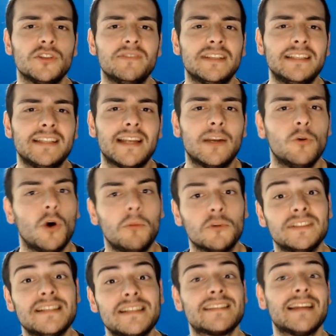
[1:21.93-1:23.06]
di vedere l'uomo
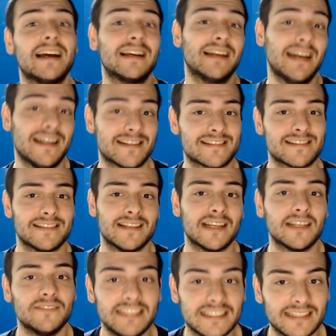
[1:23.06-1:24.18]
distaccarsi dalla
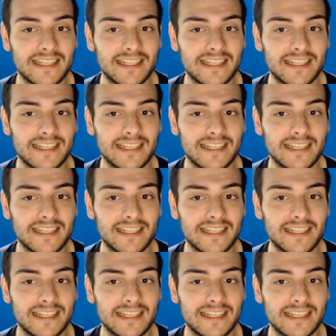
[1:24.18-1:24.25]
vita